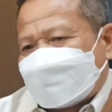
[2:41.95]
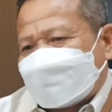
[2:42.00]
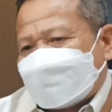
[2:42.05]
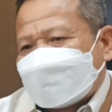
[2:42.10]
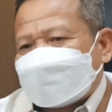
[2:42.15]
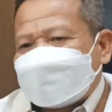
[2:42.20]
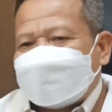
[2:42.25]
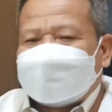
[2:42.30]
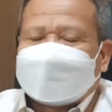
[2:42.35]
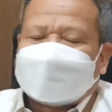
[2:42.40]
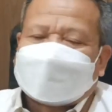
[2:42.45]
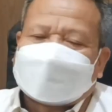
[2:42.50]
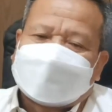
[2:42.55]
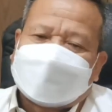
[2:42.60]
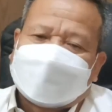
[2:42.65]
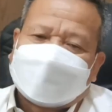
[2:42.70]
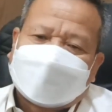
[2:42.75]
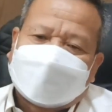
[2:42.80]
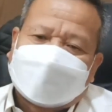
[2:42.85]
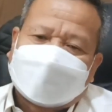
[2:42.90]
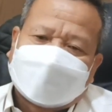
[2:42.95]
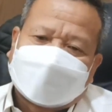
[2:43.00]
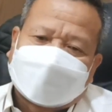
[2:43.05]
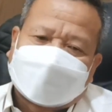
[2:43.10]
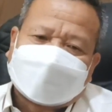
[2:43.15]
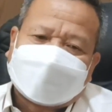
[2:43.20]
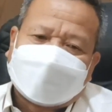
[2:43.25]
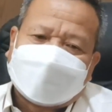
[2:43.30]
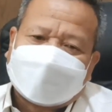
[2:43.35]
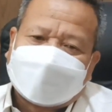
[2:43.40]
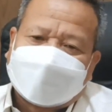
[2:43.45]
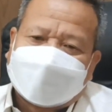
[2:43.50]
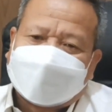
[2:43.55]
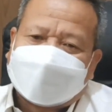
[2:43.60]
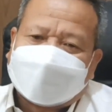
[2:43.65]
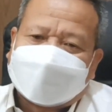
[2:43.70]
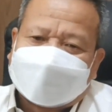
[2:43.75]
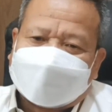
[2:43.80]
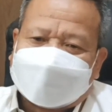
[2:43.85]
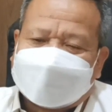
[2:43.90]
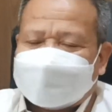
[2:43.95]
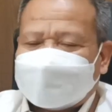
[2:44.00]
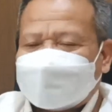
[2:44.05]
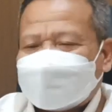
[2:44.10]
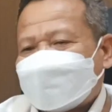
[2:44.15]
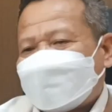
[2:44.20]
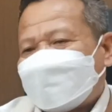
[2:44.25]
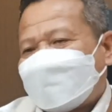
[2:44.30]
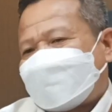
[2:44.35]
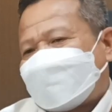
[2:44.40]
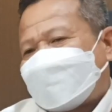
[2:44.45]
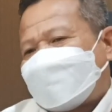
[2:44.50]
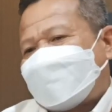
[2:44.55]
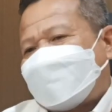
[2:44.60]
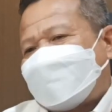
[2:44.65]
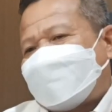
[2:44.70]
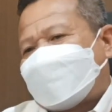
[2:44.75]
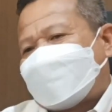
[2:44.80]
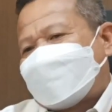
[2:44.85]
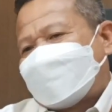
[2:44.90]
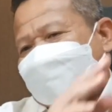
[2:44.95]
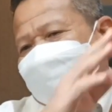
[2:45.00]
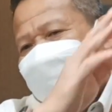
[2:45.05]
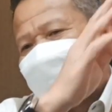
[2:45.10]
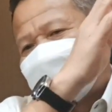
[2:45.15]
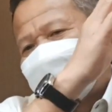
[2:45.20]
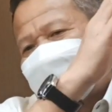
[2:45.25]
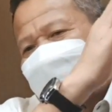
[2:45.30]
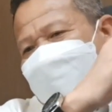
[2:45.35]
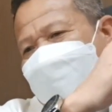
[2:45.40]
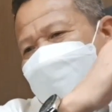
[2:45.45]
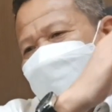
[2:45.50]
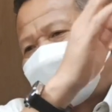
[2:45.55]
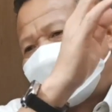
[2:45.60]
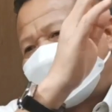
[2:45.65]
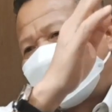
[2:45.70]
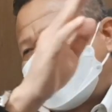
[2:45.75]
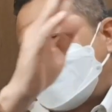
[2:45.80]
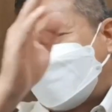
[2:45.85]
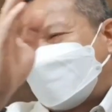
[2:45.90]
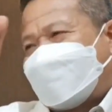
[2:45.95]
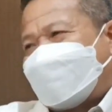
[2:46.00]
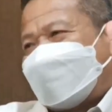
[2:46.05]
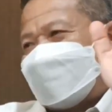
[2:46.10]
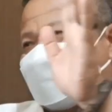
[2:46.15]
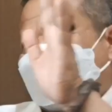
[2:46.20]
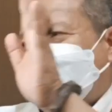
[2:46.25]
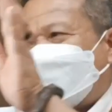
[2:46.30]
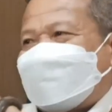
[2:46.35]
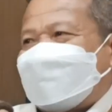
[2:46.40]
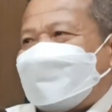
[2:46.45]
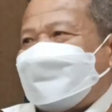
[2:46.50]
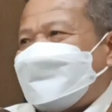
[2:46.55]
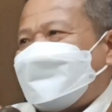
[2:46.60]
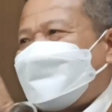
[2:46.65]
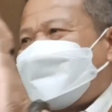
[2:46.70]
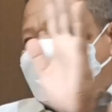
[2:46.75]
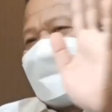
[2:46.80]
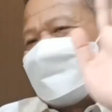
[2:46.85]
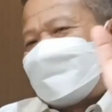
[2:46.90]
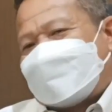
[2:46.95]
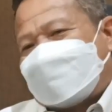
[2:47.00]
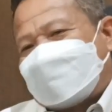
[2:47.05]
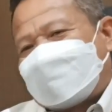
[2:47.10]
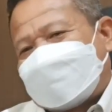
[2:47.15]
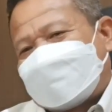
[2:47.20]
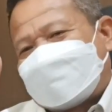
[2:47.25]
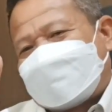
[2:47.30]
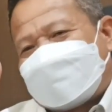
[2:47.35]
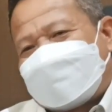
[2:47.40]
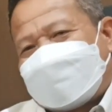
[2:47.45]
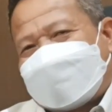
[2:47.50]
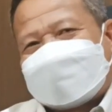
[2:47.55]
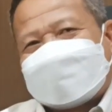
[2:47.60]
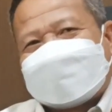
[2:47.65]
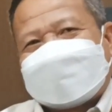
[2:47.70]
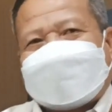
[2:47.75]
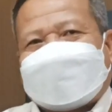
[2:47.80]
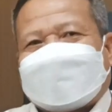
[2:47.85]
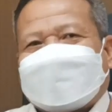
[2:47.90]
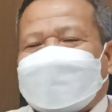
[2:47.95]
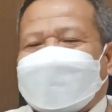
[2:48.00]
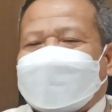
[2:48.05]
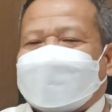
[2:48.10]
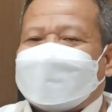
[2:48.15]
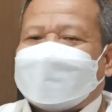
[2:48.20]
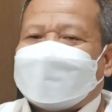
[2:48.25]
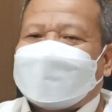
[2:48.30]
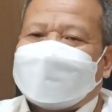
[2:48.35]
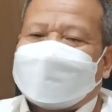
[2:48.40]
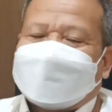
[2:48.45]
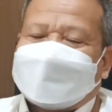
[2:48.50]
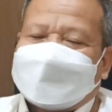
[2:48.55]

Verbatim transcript: kongsi-kongsi penambangan timah dan itu kan bisa dilihat dari papan-papan apa papan-papan ucapan